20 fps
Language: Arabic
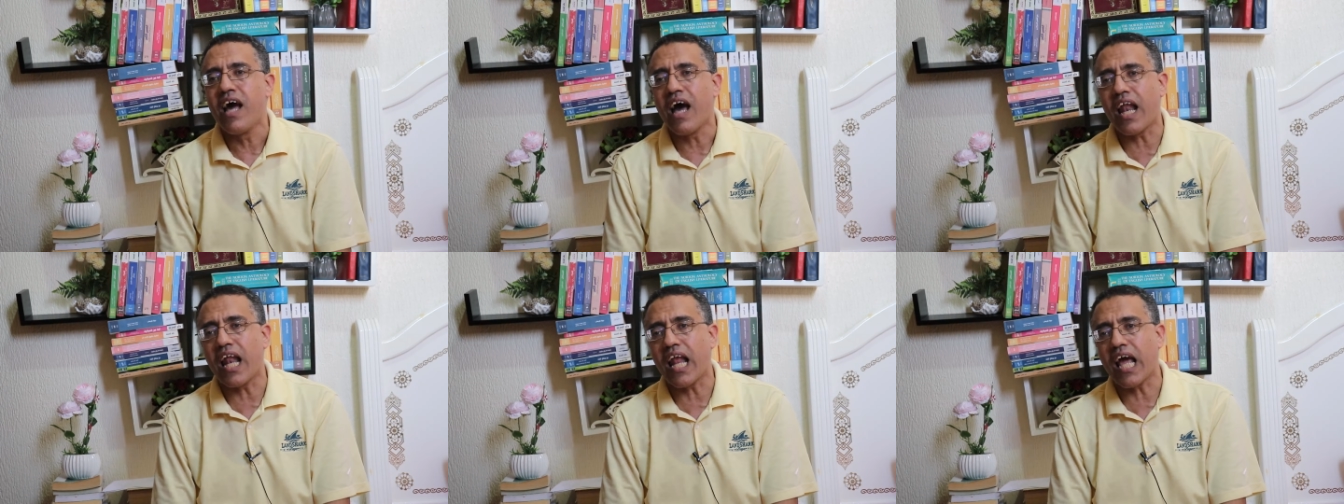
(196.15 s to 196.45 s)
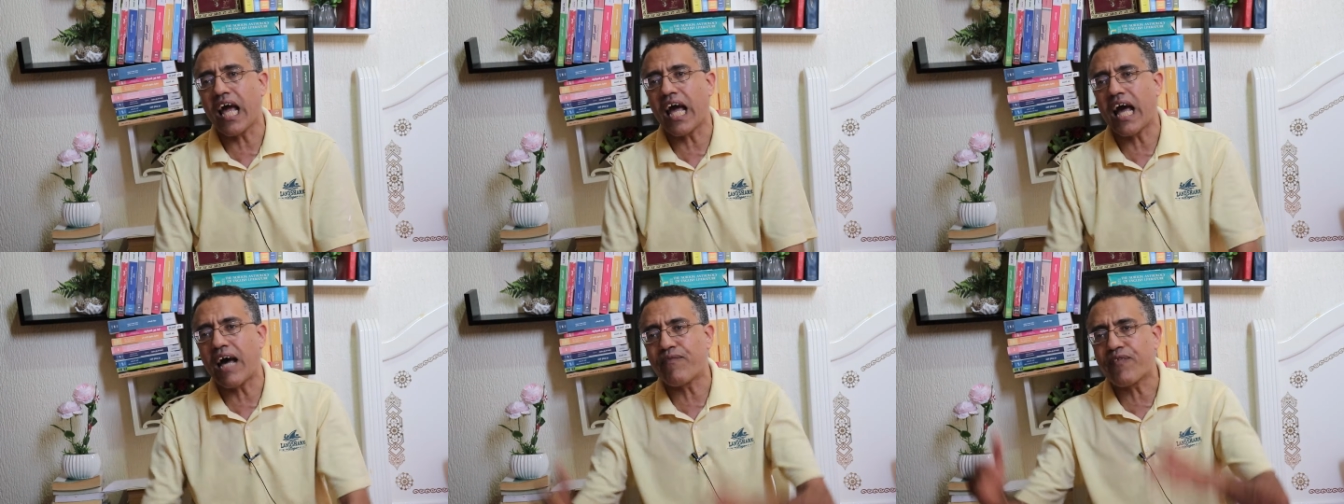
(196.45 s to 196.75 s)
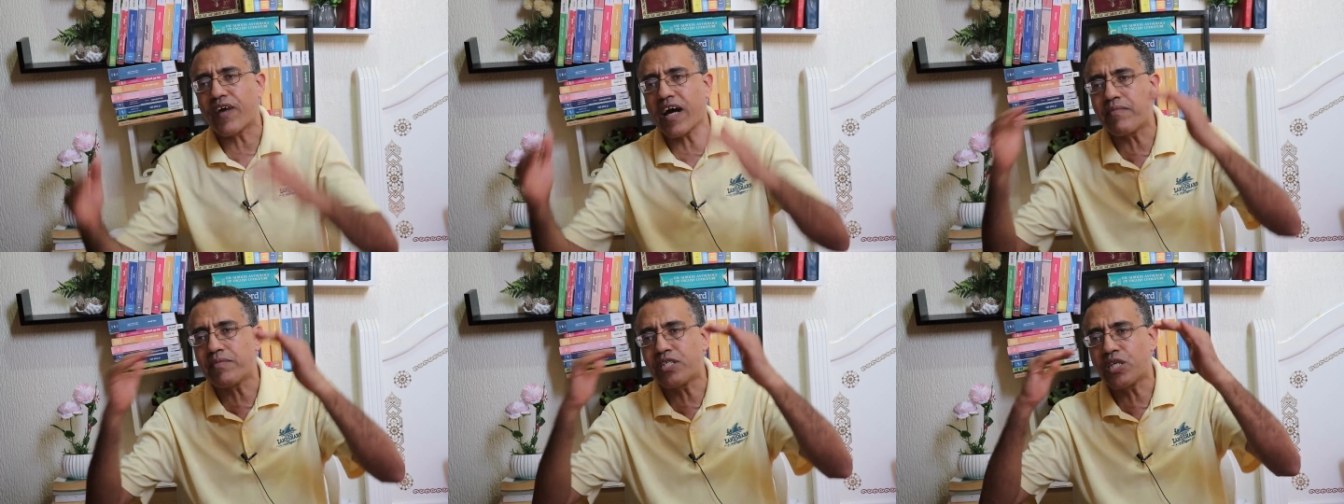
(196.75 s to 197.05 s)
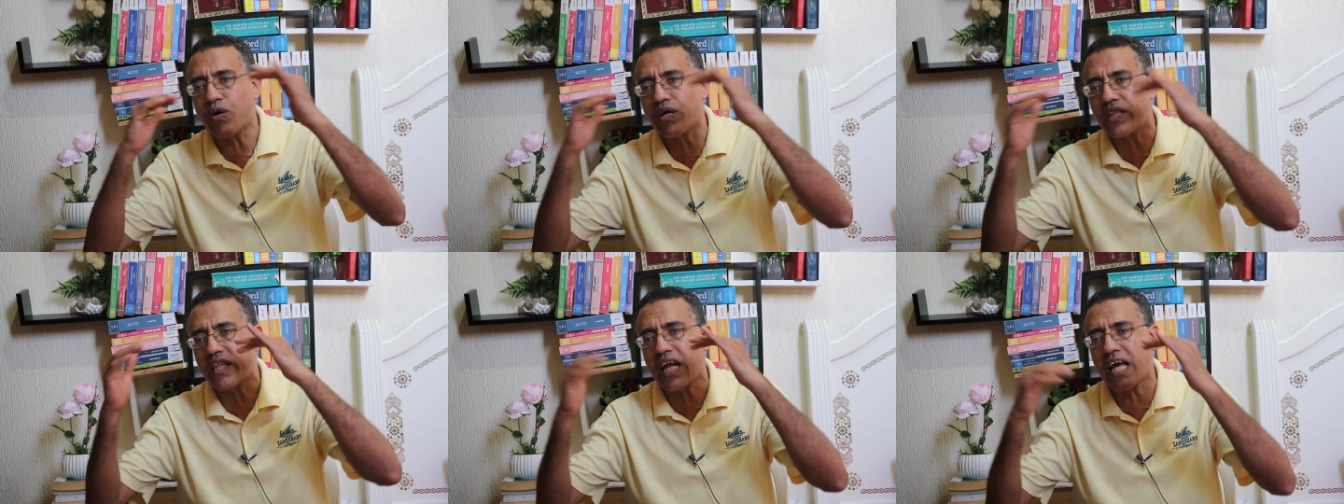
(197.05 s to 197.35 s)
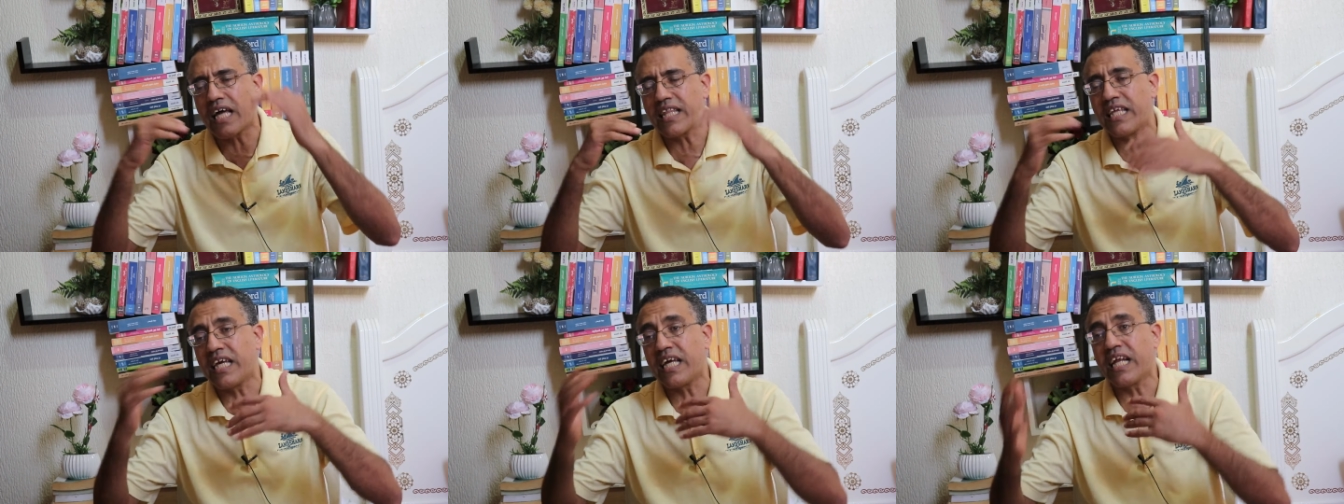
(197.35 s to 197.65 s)
الآف
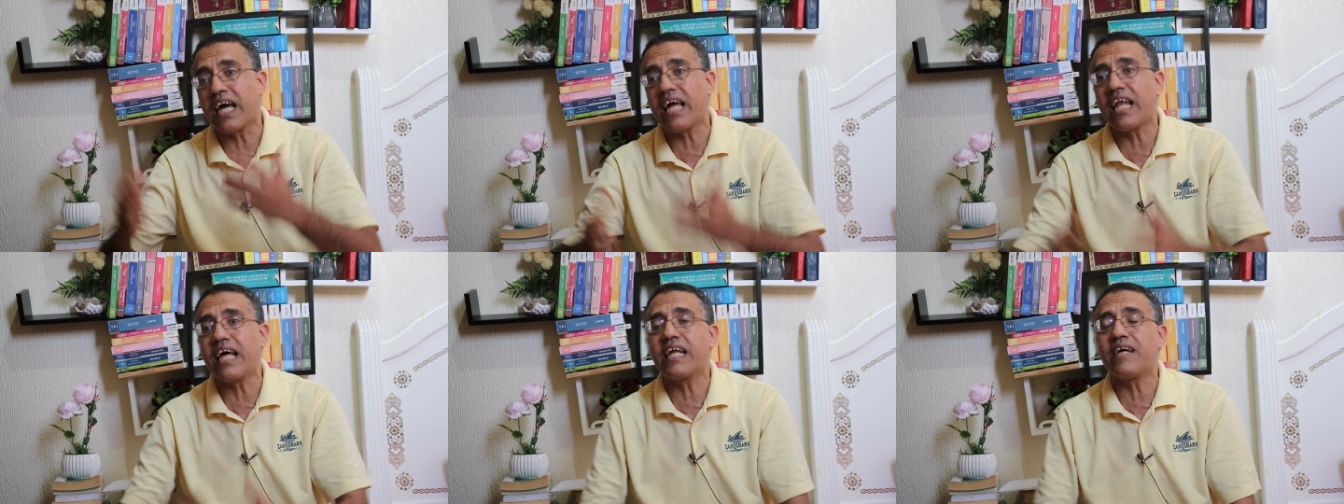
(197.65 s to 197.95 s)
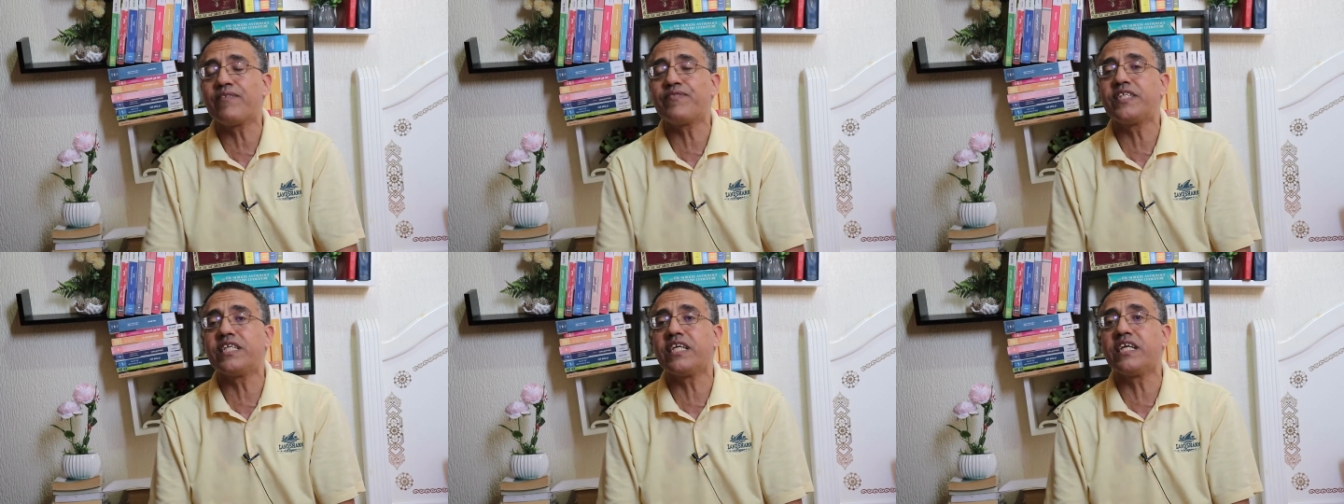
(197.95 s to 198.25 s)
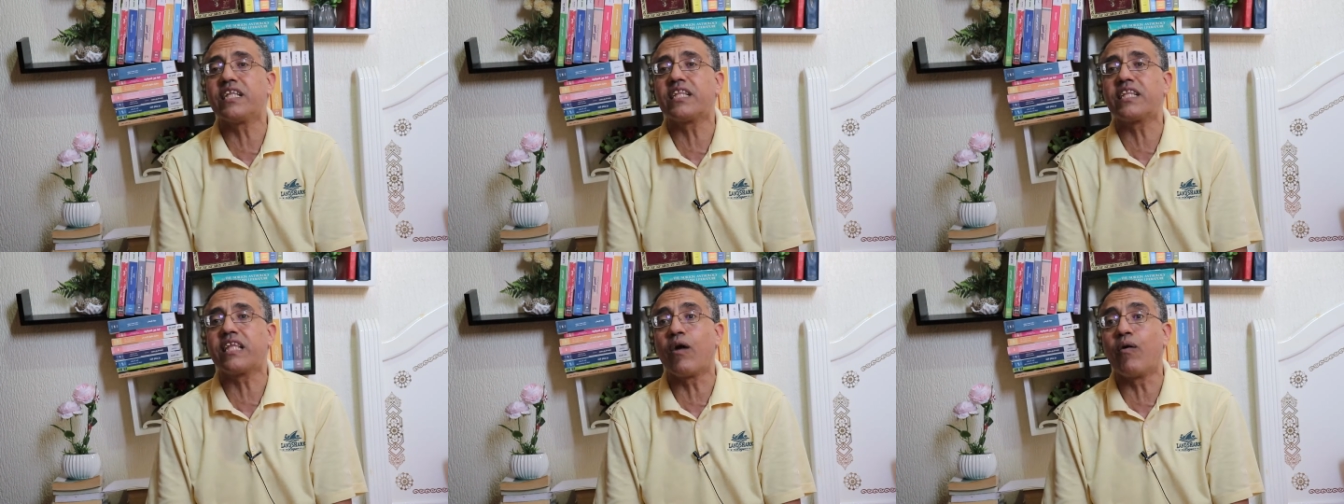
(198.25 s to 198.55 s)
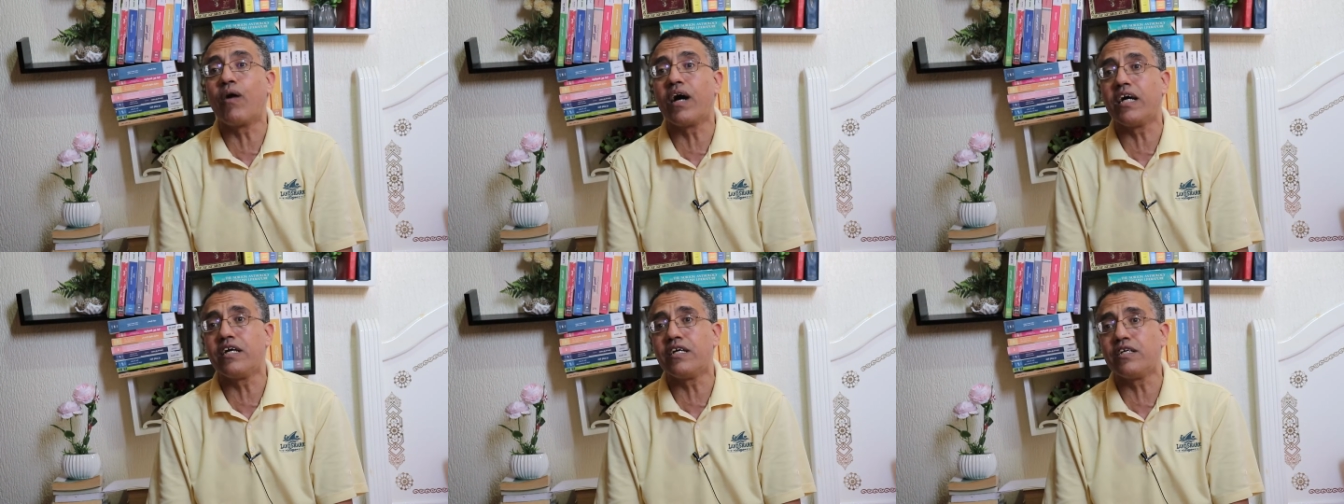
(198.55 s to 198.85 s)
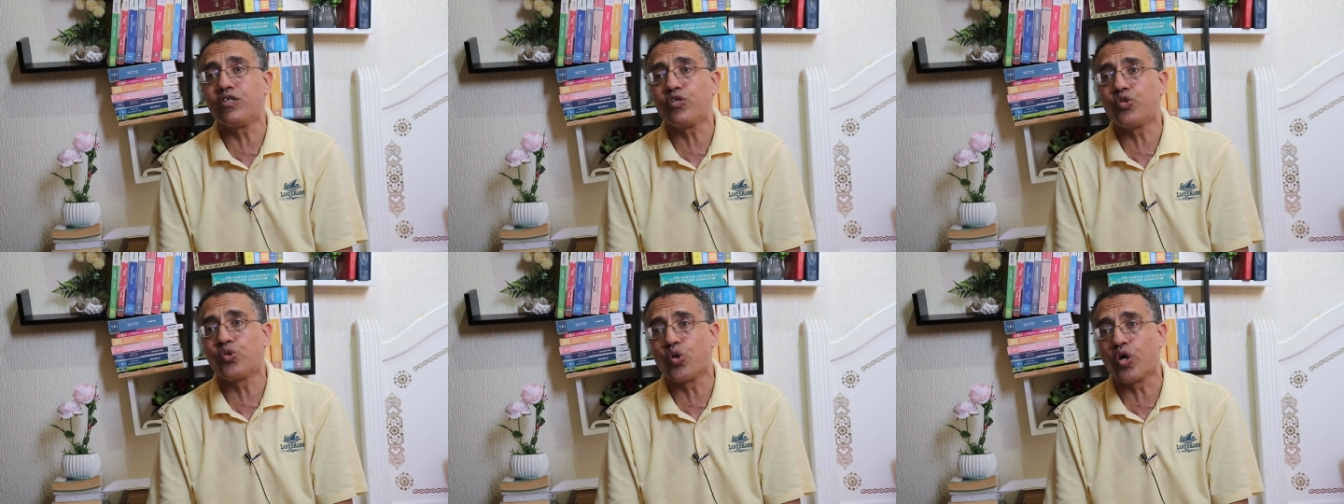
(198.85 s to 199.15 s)
35 على نفس
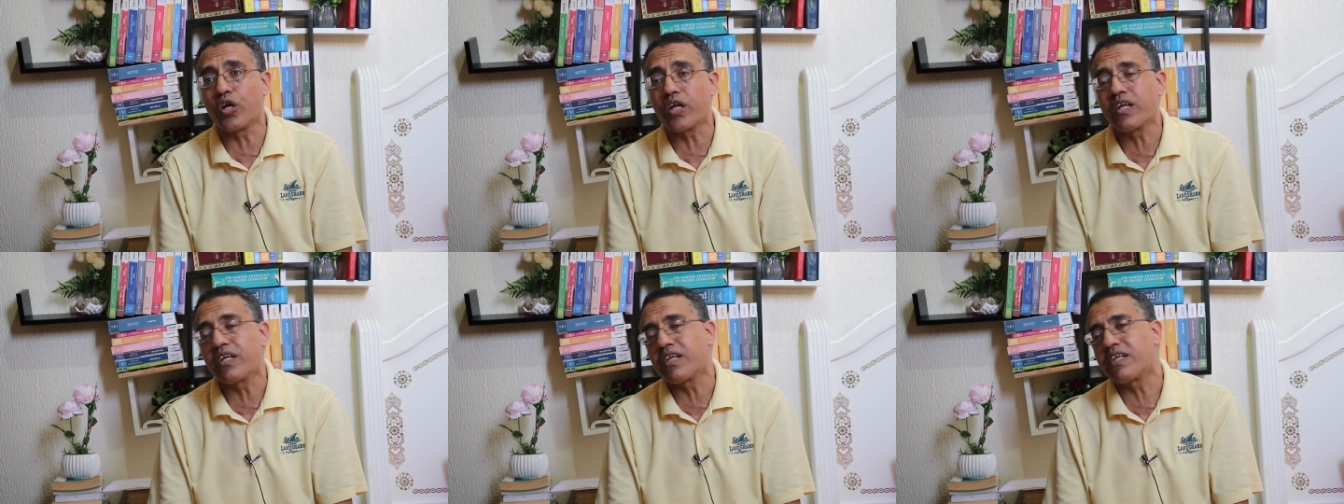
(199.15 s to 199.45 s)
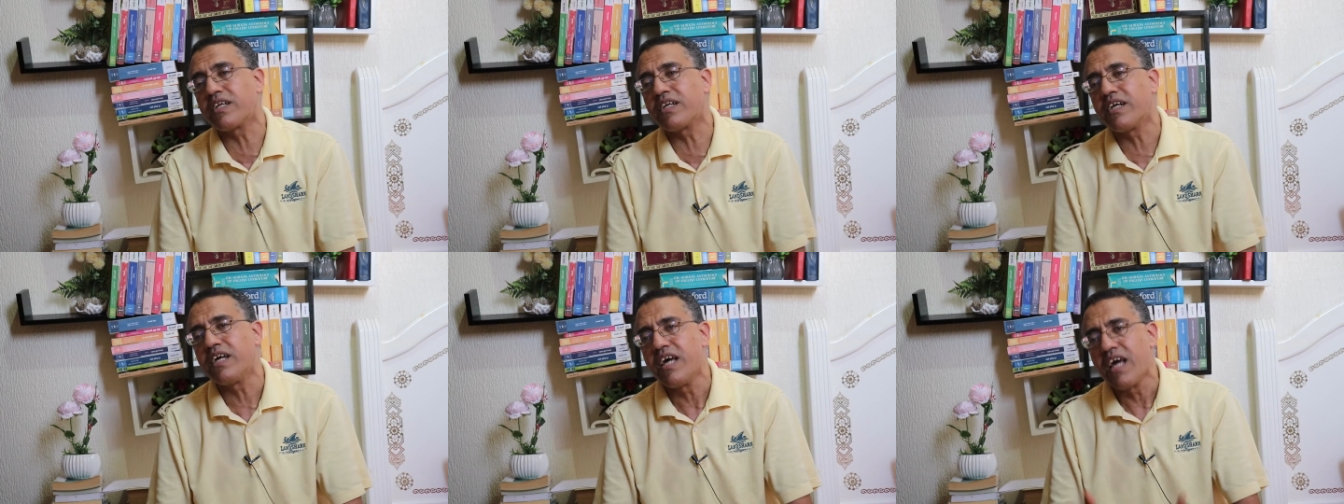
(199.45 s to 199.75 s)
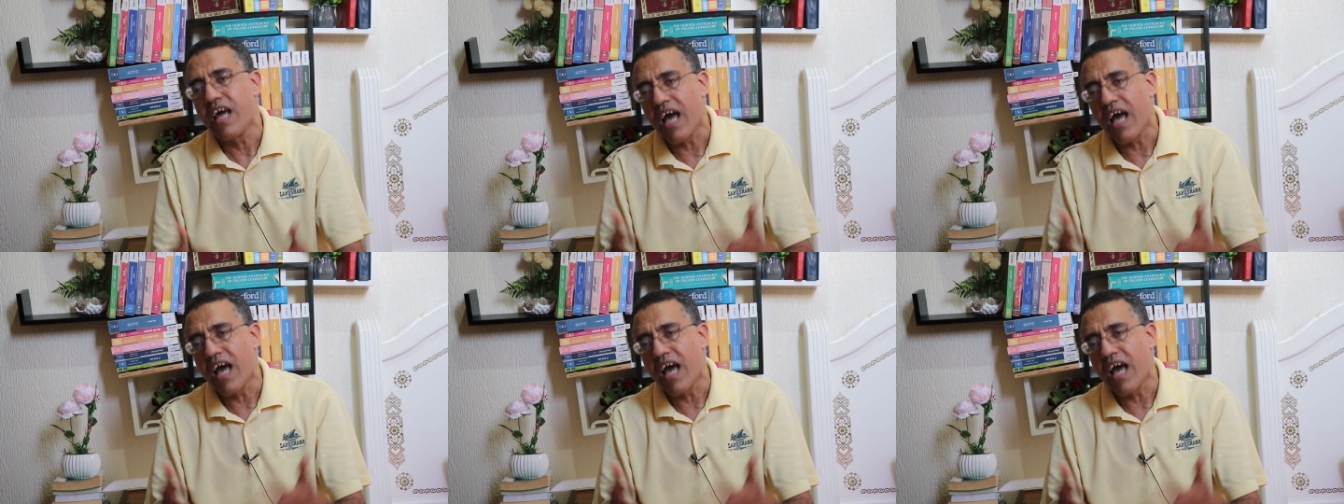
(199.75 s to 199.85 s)
التوازن